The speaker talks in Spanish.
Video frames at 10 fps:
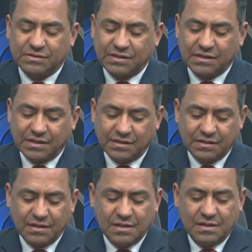Así
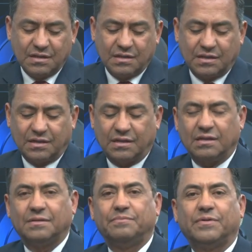que
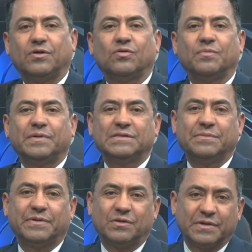eh,
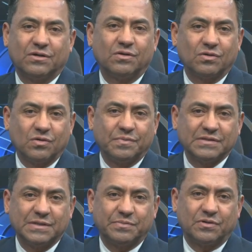preocúpese, pero mejor
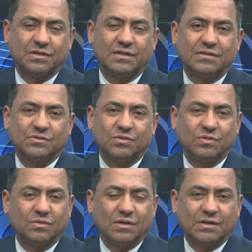ocúpese por tener
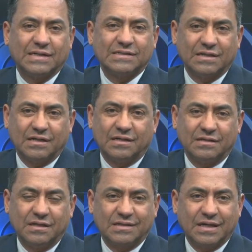su casa
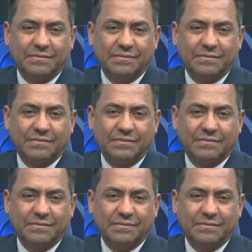calientita.